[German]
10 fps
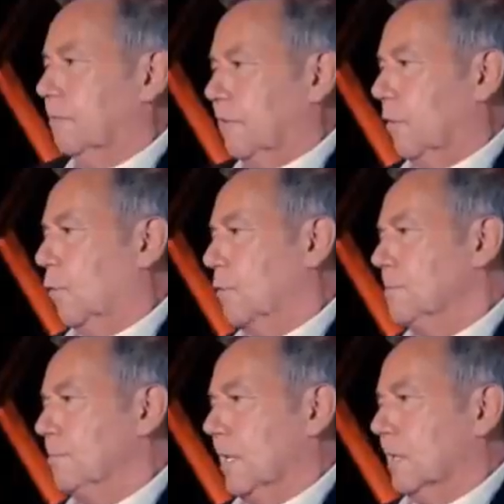Frau
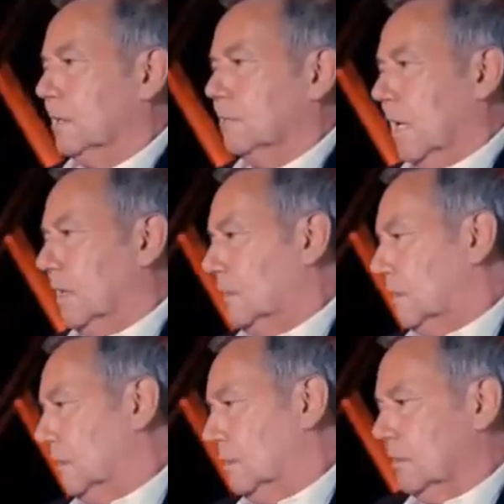Rosenberg nach
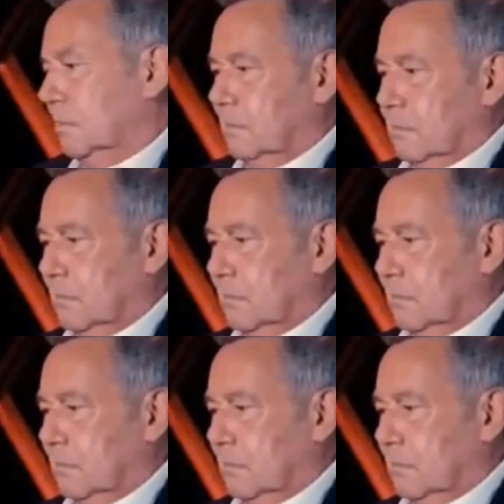äh,